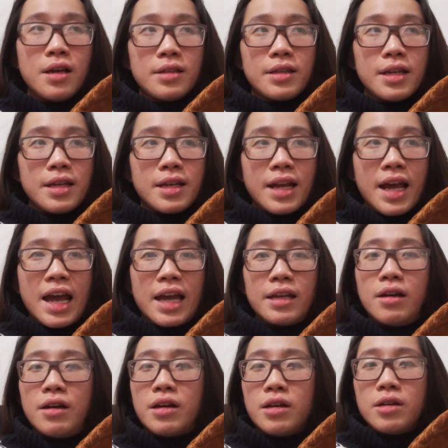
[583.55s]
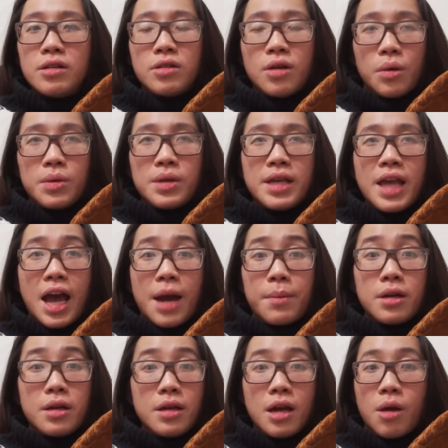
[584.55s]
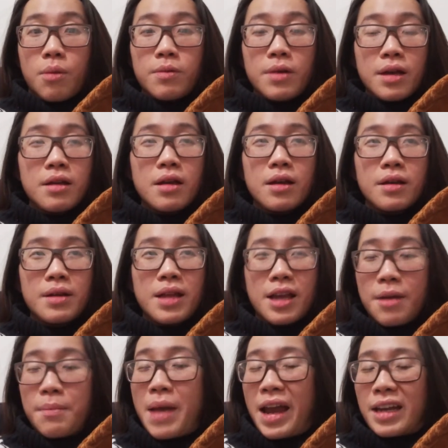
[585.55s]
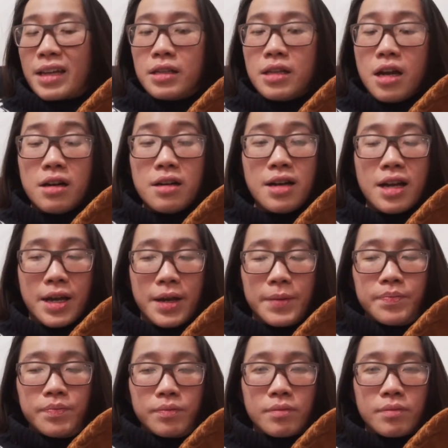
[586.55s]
cho nên ai nói là trời già mà đi học nha thì các bạn nhớ là